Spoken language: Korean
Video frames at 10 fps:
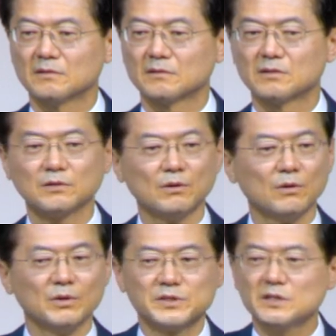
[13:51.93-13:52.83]

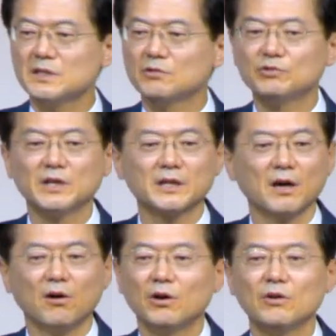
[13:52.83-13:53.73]
그리고 신이 우리에게
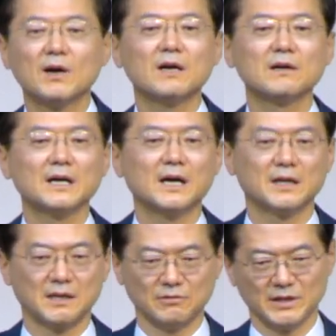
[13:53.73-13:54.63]
허용한 거야
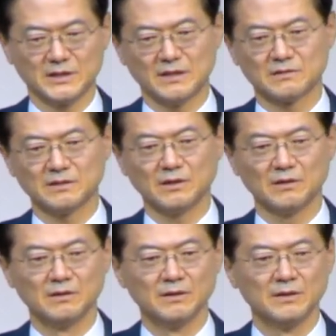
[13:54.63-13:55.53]
라고 얘기하는 거예요.
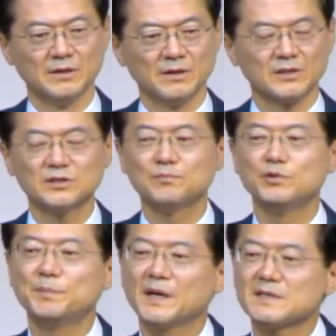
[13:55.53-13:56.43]
그래서
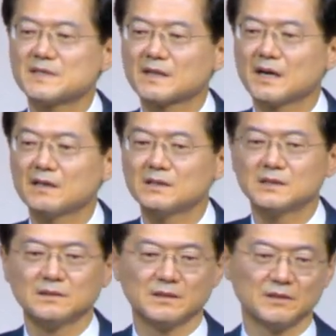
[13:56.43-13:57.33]
부패한 생각을
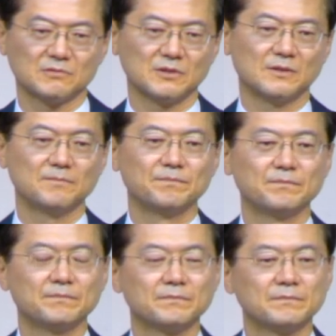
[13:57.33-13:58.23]
드러내고요.
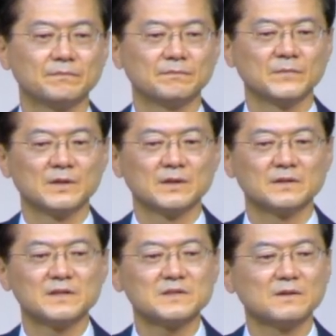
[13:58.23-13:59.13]

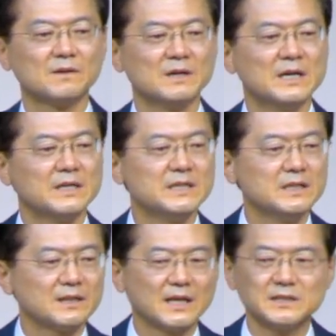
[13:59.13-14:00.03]
그래서
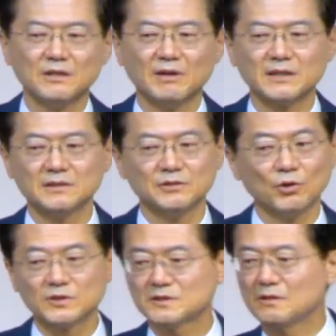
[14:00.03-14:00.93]
리얼한 영화는
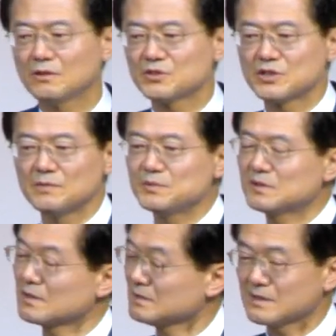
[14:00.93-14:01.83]
욕설로
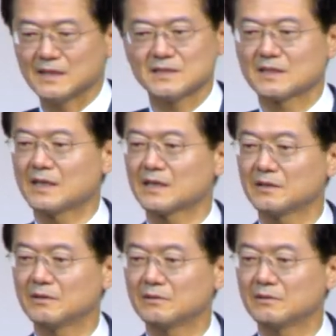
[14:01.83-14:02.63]
처음부터 끝까지 깔아요.